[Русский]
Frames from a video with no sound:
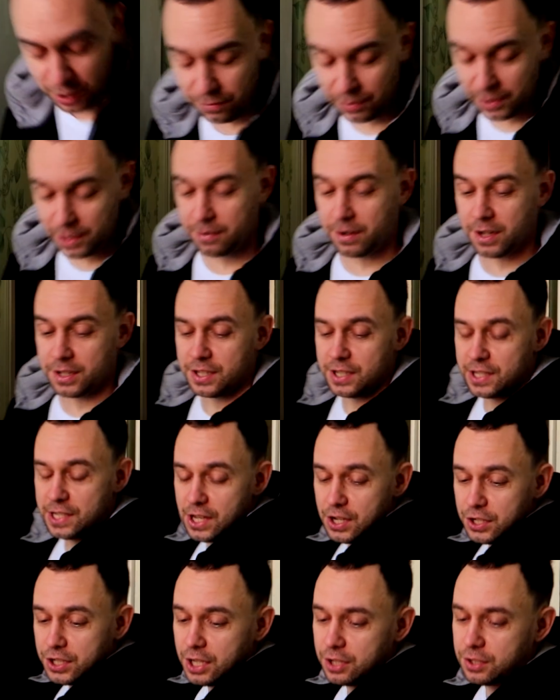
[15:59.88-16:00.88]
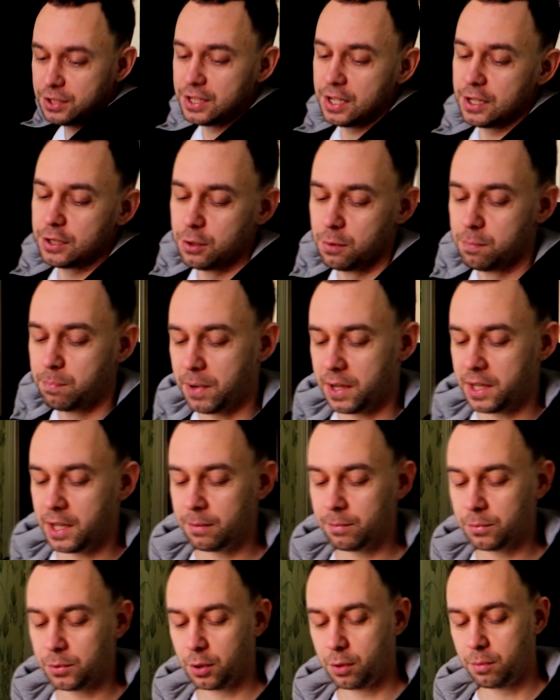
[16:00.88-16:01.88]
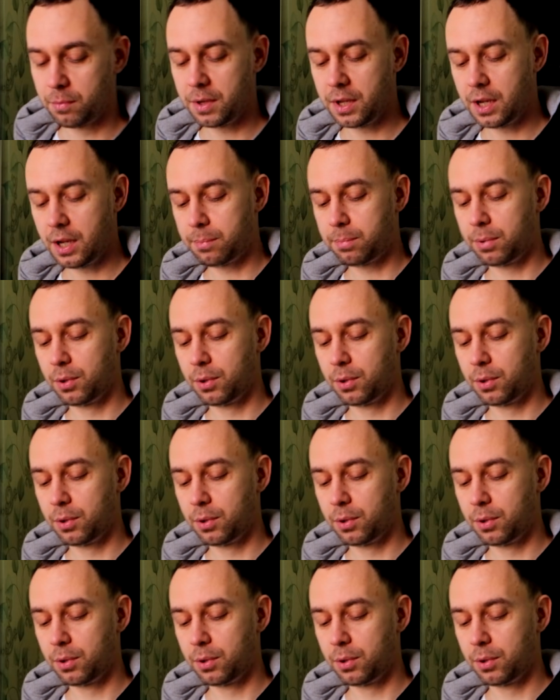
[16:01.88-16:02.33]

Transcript: их выливать, если я сейчас тебе суп поем, то у меня,